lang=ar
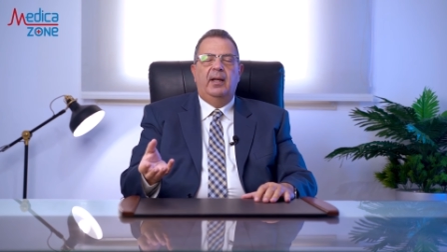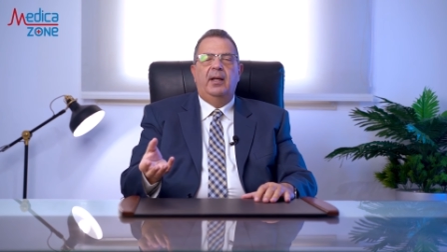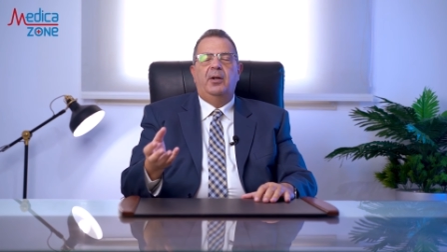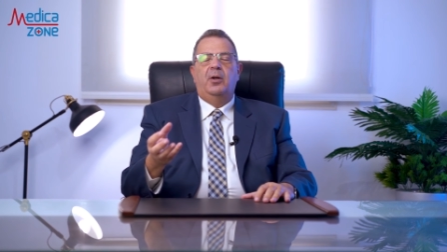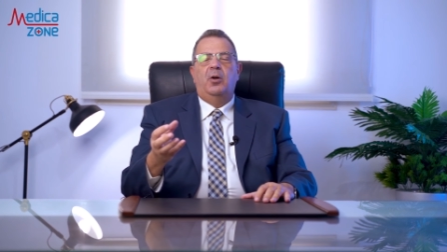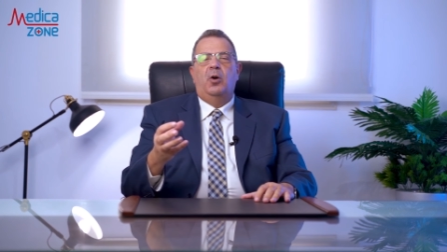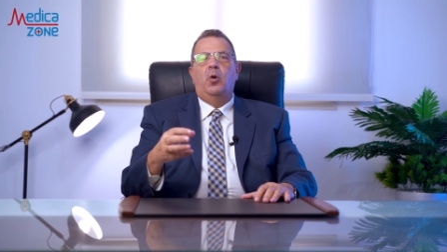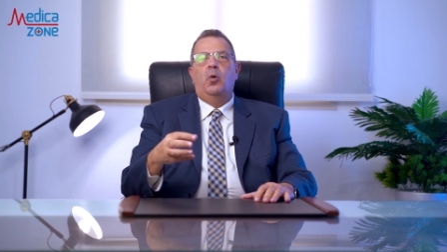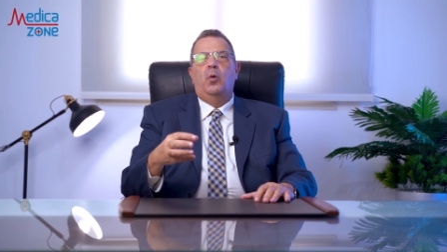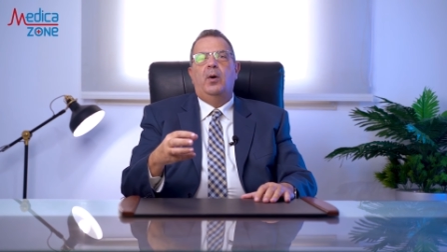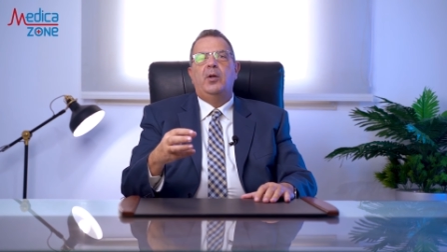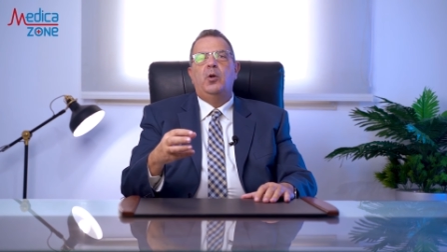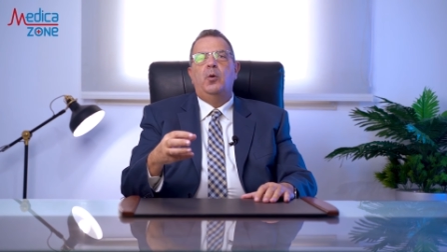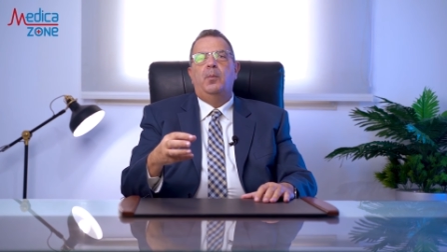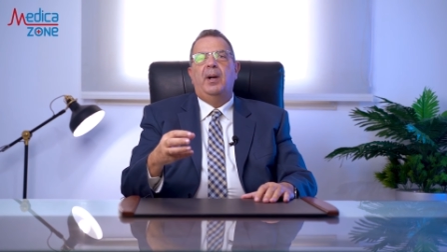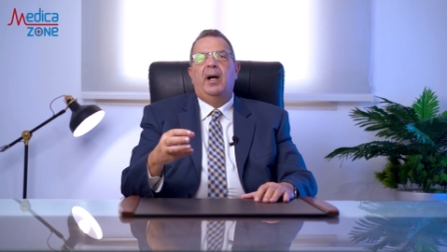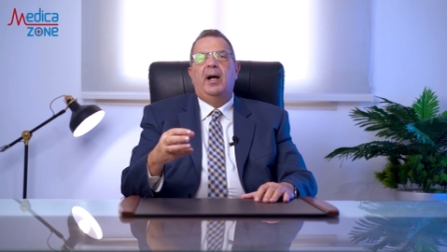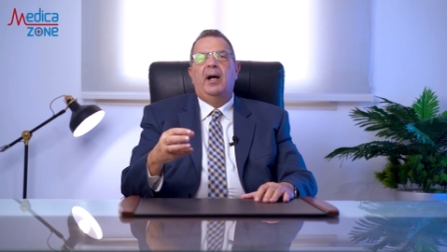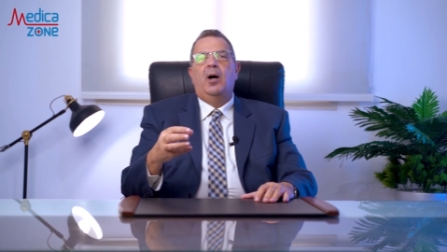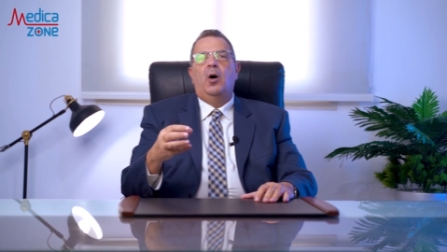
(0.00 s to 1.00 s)
ان هو
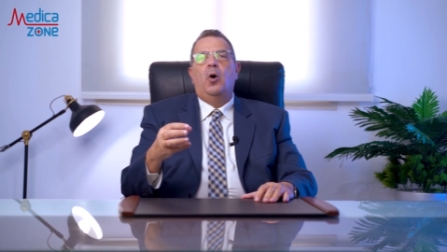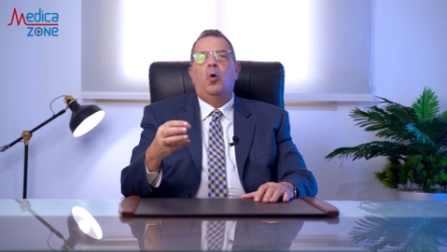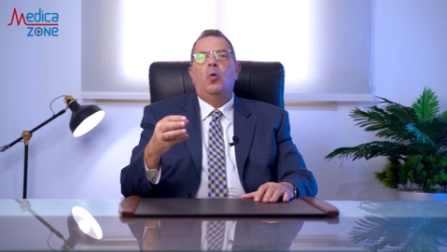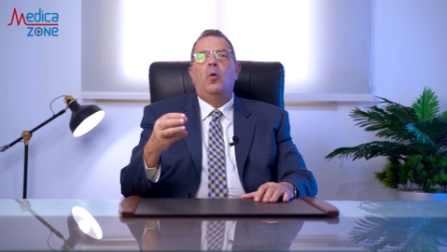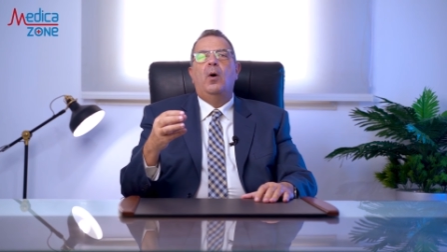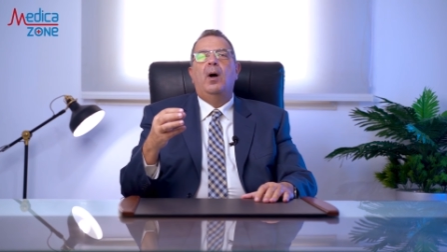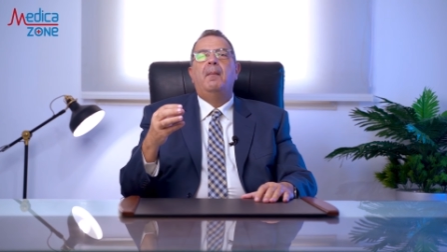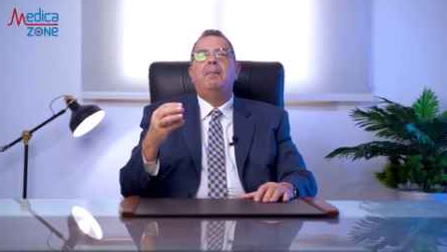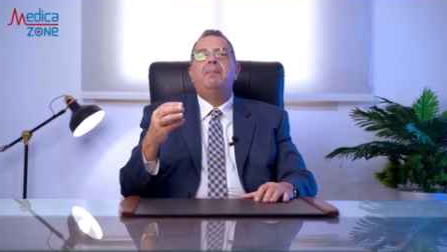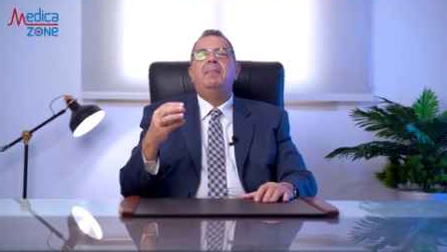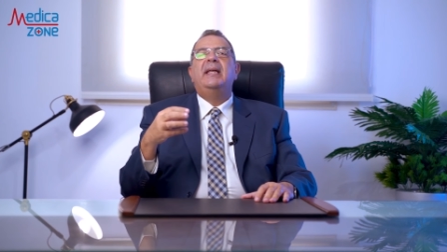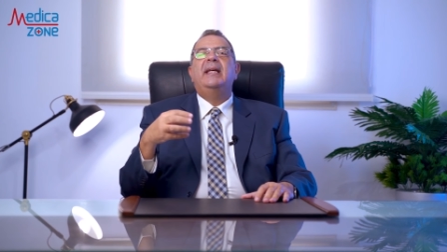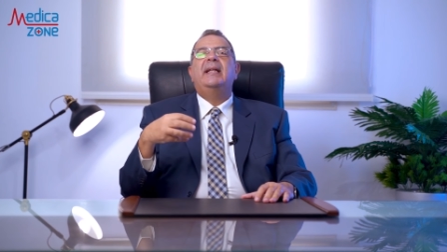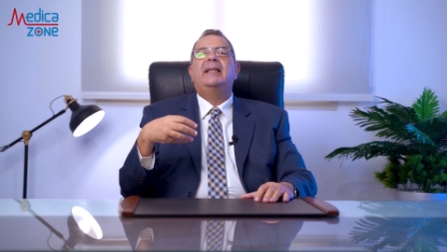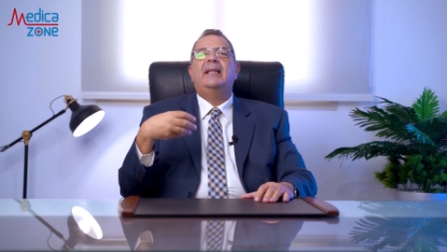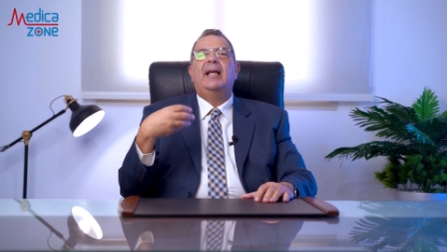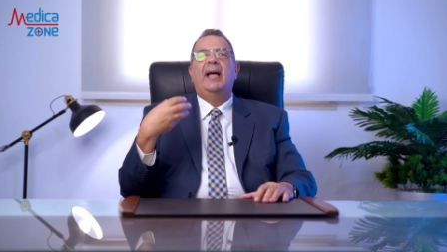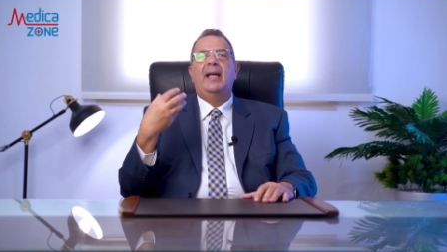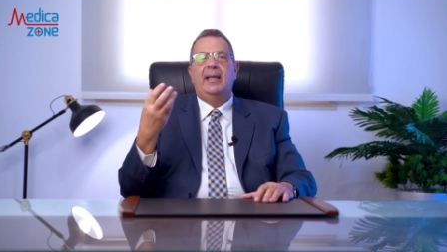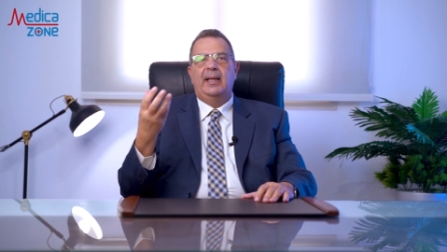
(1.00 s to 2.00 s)
يبقى هو
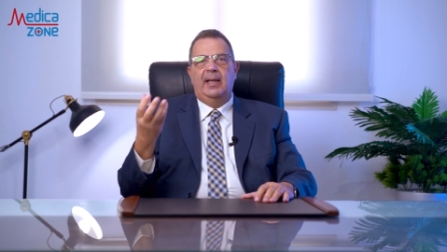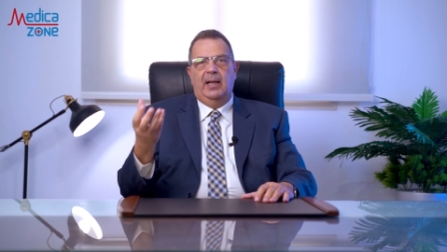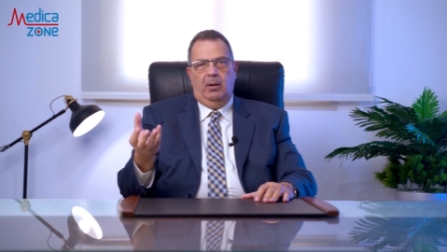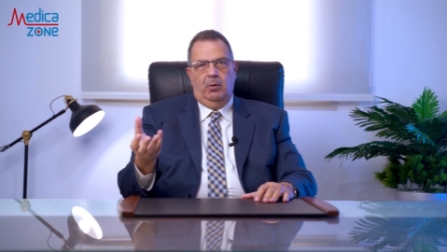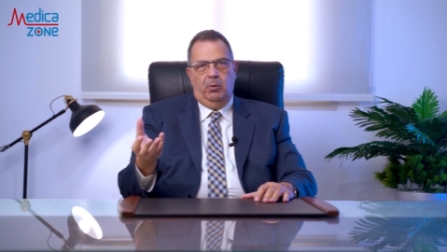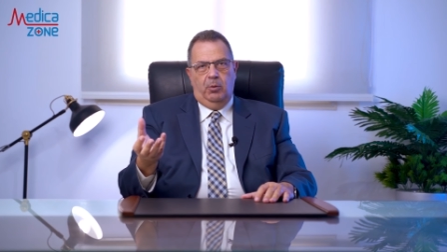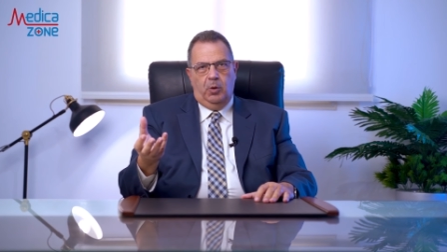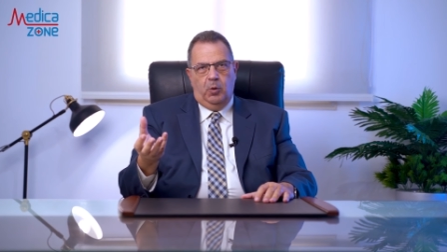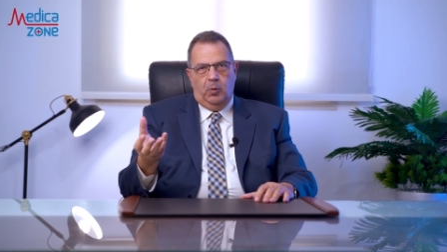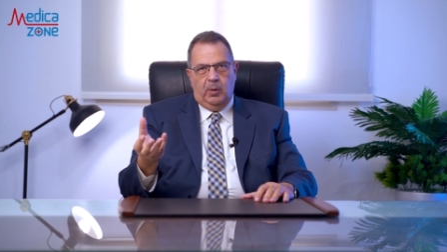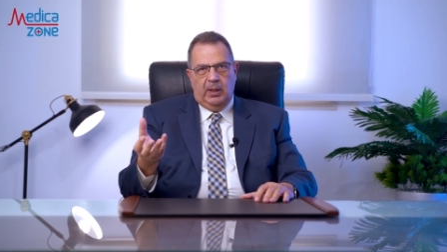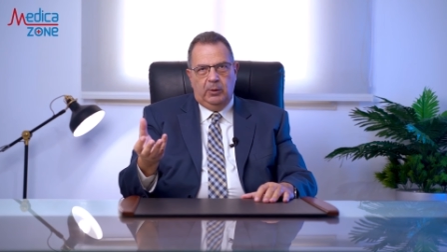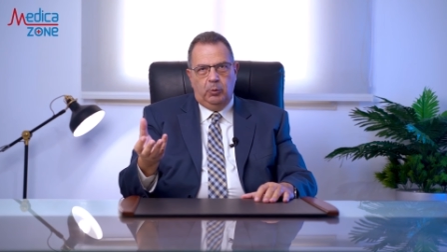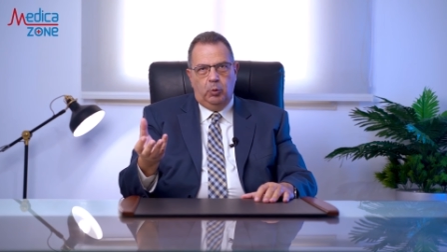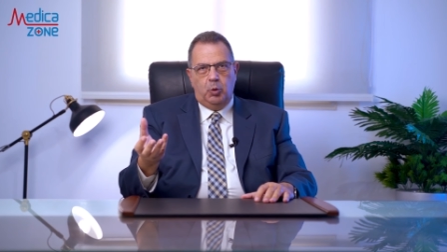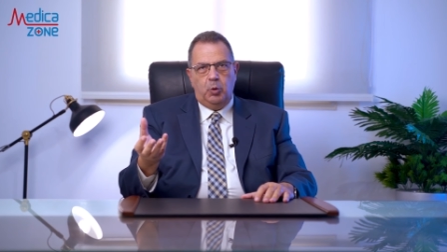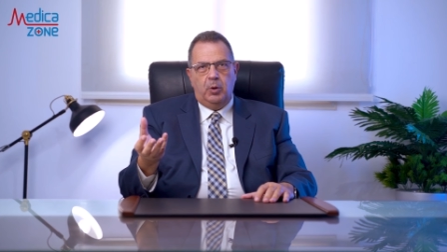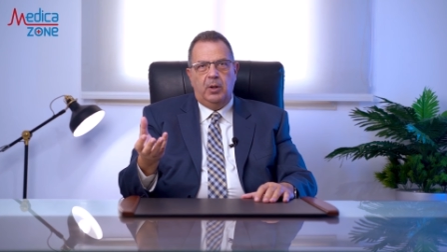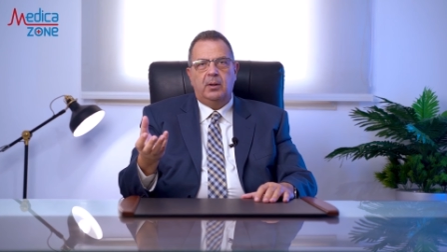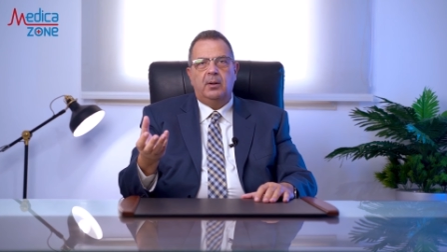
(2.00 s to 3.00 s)
بيتهيأ له ان هو
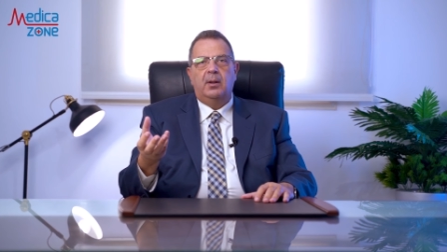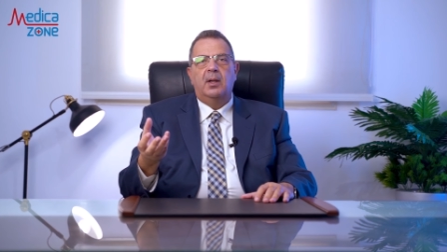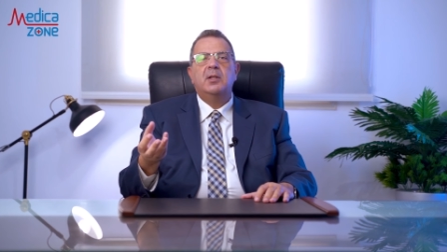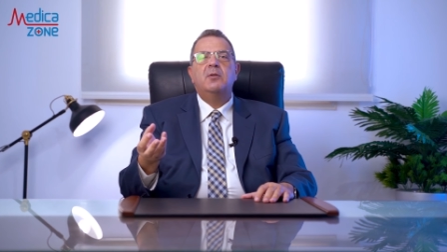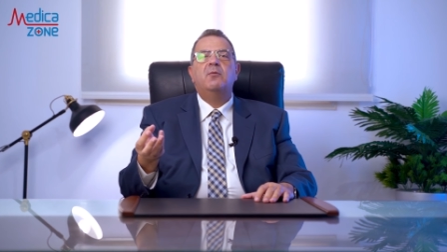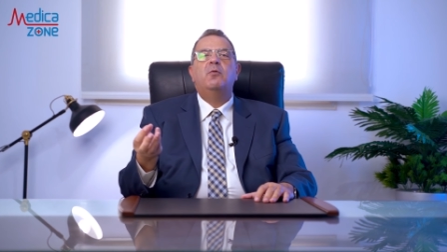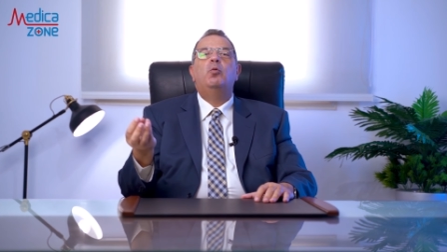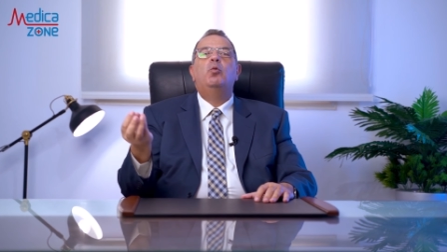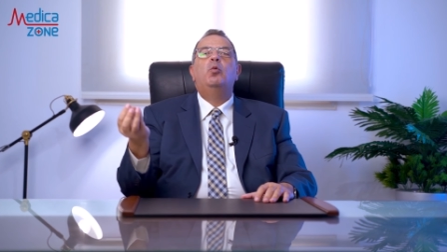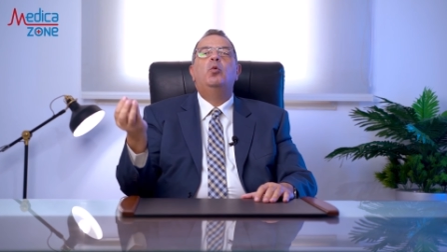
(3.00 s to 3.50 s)
عنده سرعه قصف